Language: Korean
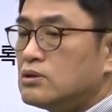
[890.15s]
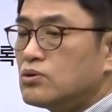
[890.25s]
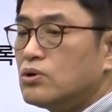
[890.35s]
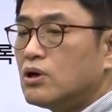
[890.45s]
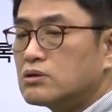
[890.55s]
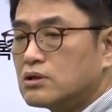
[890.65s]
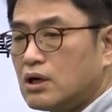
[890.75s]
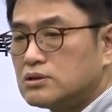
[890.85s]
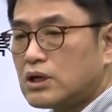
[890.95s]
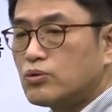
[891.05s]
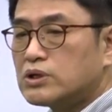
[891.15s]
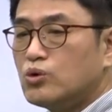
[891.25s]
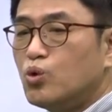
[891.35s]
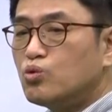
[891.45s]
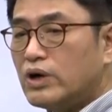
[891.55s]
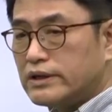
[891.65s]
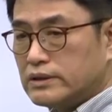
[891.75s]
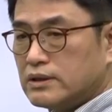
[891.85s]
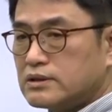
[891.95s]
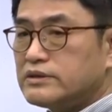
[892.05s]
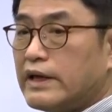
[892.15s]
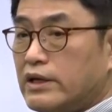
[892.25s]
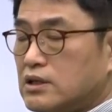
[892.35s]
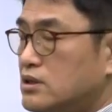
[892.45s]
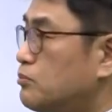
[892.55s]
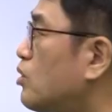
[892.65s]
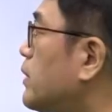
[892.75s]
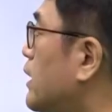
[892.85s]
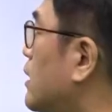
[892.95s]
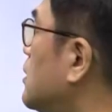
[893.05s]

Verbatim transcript: 또 어떠한 사용자가 요구하는 그런 데이터들을 뽑아내야